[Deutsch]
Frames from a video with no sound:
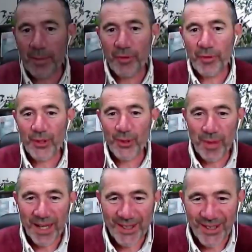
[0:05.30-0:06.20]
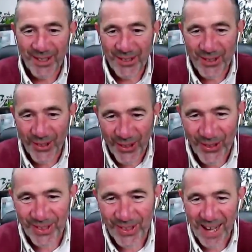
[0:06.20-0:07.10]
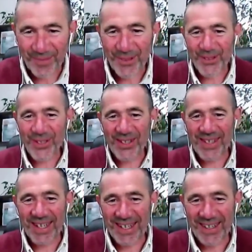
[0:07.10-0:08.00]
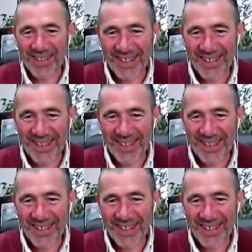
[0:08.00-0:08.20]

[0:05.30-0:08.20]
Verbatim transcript: Herr Professor Ruppert, schönen guten Abend, grüße Sie.